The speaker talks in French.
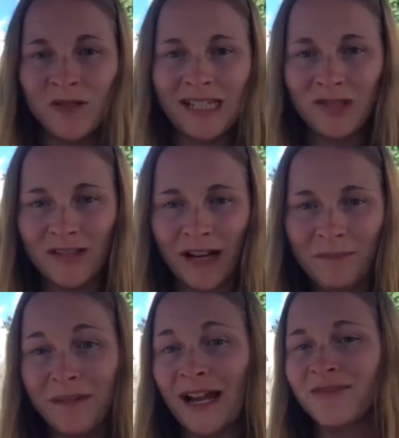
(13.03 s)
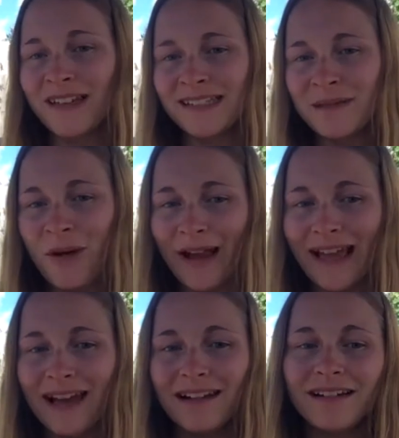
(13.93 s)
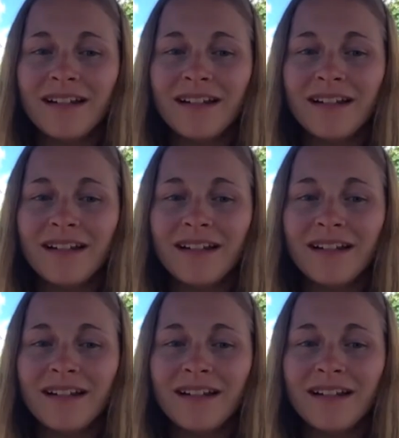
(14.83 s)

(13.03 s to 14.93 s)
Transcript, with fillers: étudiants à l'Université de Montréal.